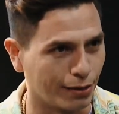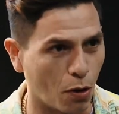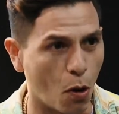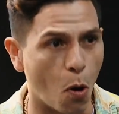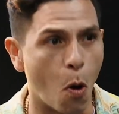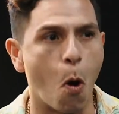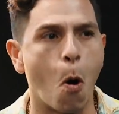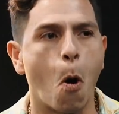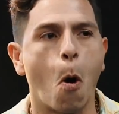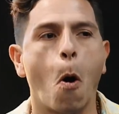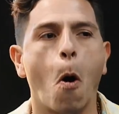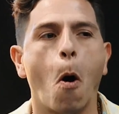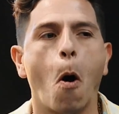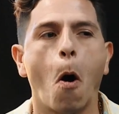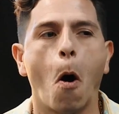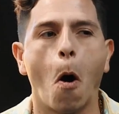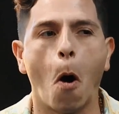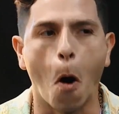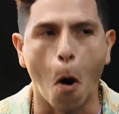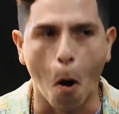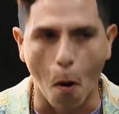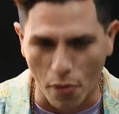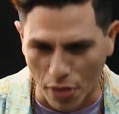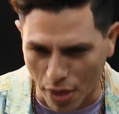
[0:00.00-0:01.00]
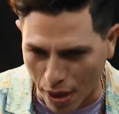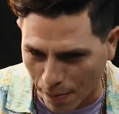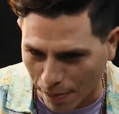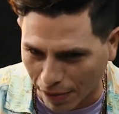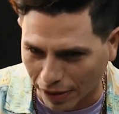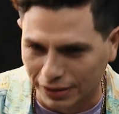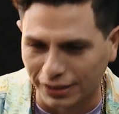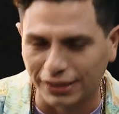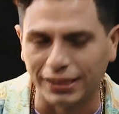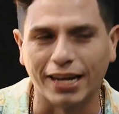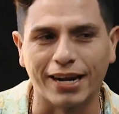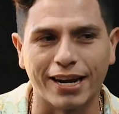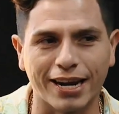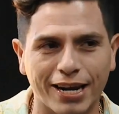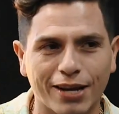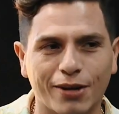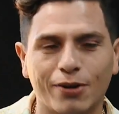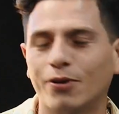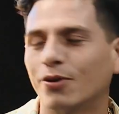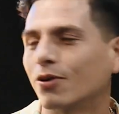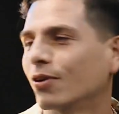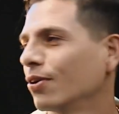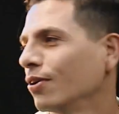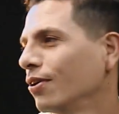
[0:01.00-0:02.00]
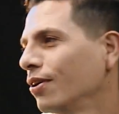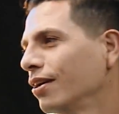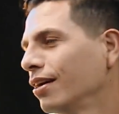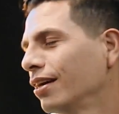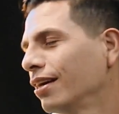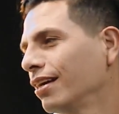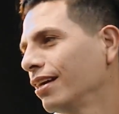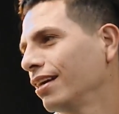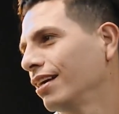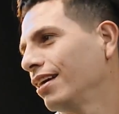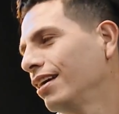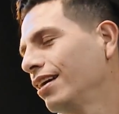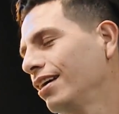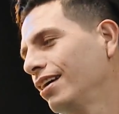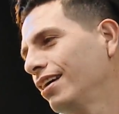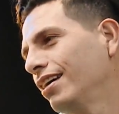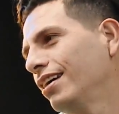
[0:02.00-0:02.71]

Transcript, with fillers: De Mexa Records. Ahí están todos mis videos y